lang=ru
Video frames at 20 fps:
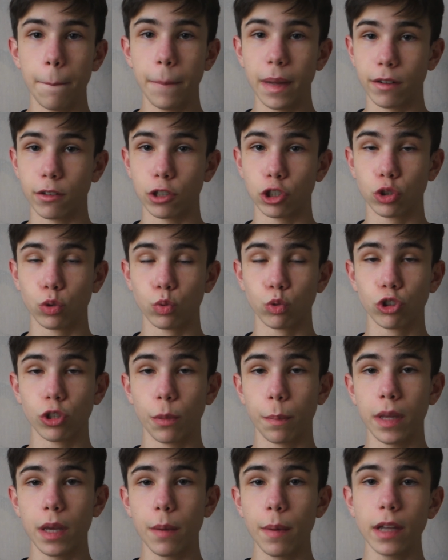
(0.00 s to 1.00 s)
Первое, что нужно
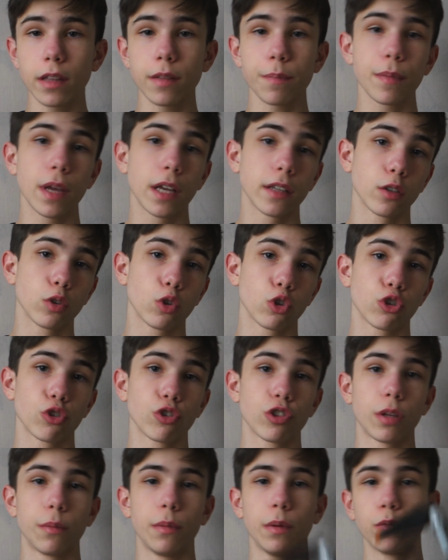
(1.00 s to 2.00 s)
понимать, это то, что
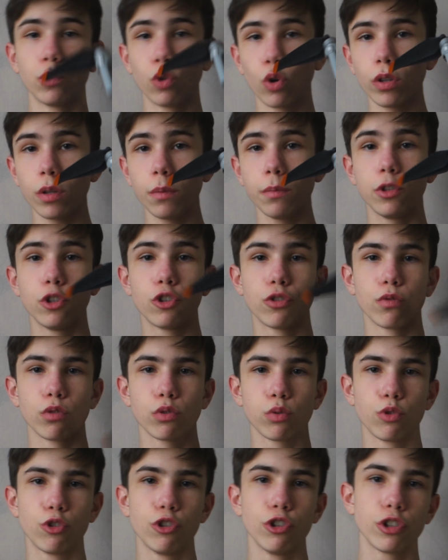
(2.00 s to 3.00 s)
с самим дроном ничего
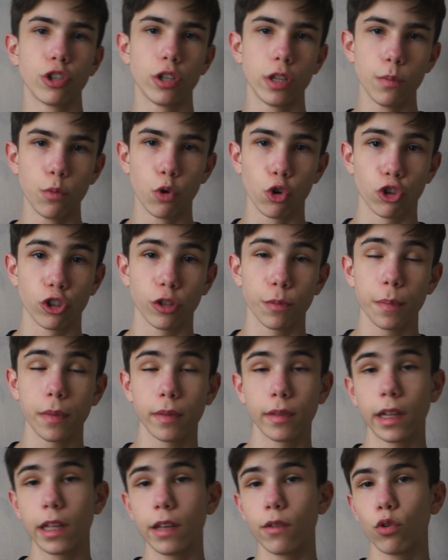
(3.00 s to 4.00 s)
случиться не может.
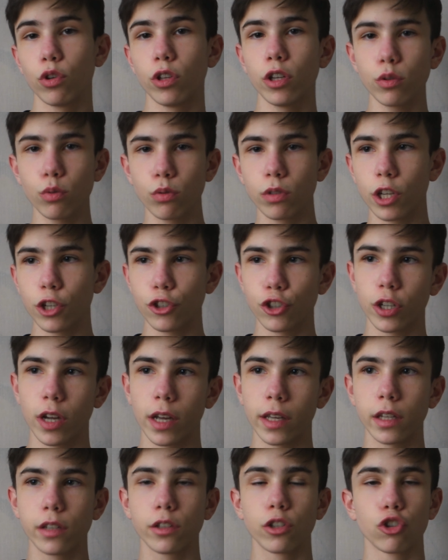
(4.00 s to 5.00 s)
Для него нету даже
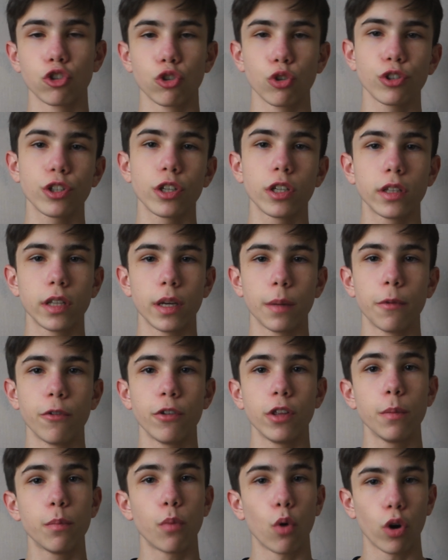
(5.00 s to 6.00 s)
каких-то жестких
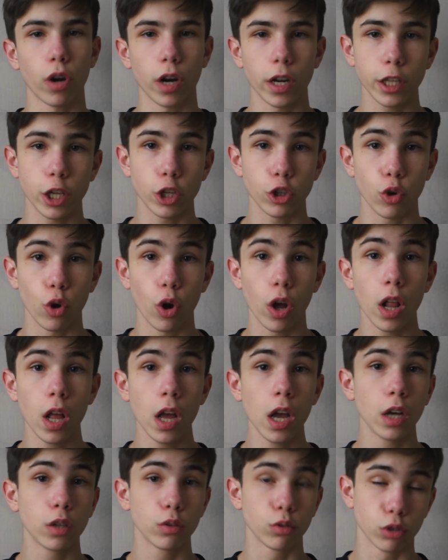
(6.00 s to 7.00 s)
требований по хранению,
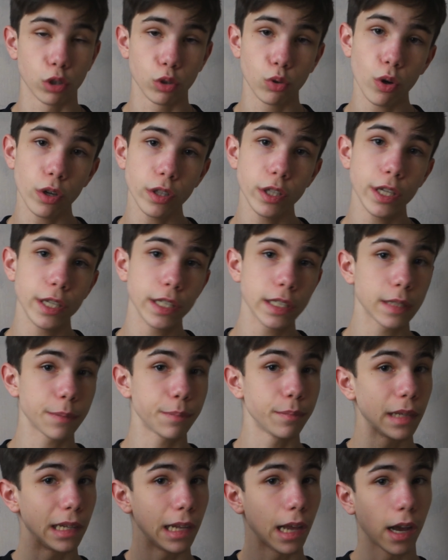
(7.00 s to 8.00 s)
но зато они есть
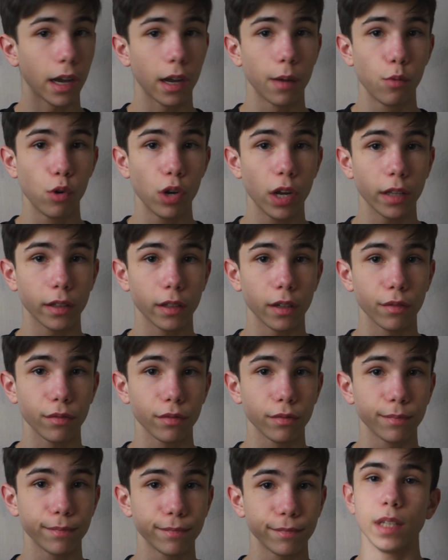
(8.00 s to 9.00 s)
для аккумуляторов.
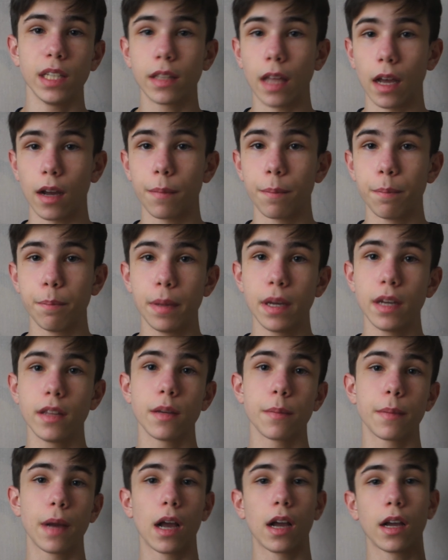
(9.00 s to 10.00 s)
Итак, перед
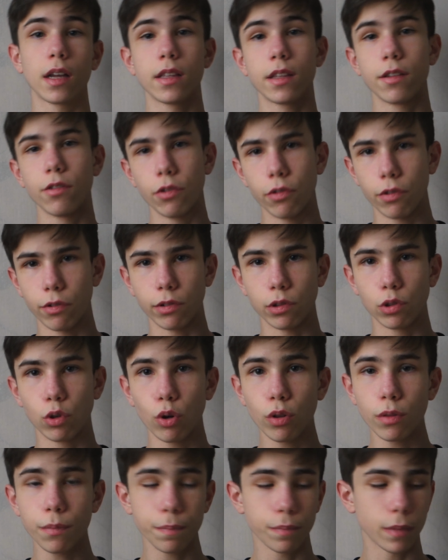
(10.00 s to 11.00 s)
тем как консервировать
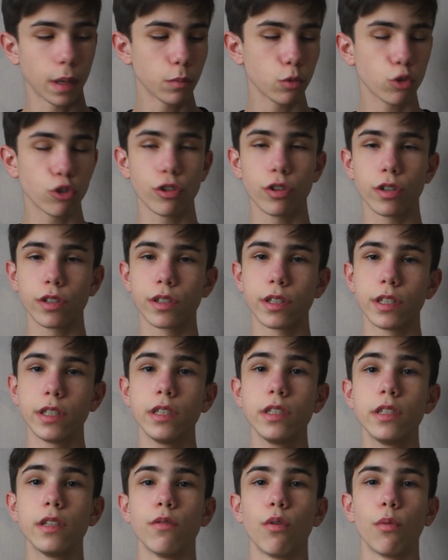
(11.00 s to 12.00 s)
дрон, нам нужно
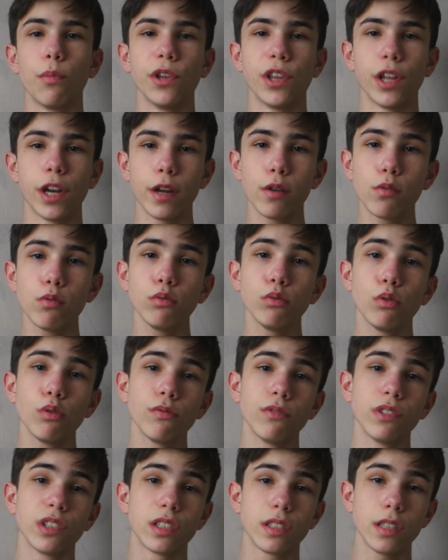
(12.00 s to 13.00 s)
разрядить его батарейку до
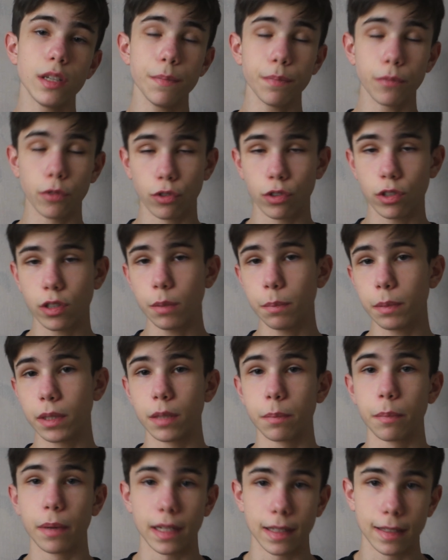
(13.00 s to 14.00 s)

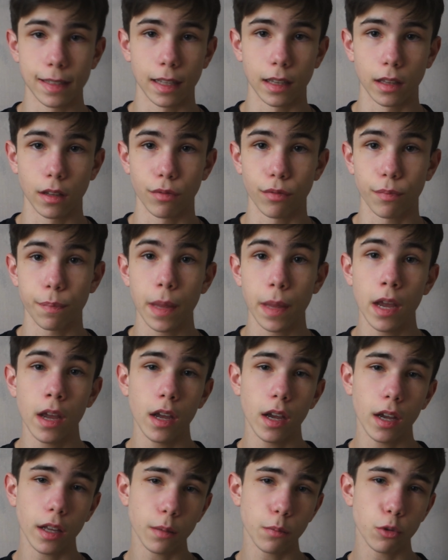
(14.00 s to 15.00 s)
20-25%.
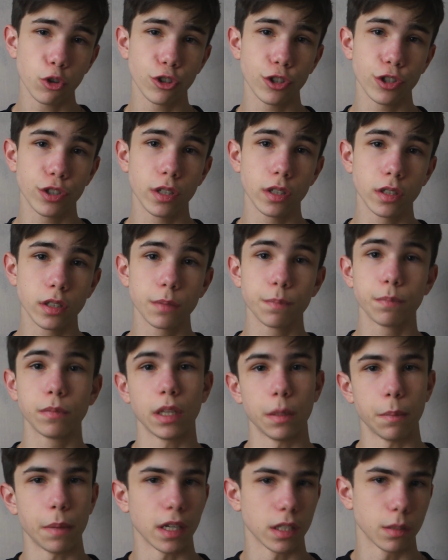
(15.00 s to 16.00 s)
Это можно сделать
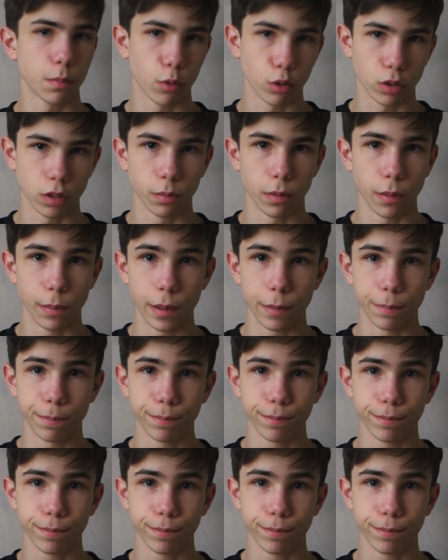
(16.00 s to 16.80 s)
тремя способами.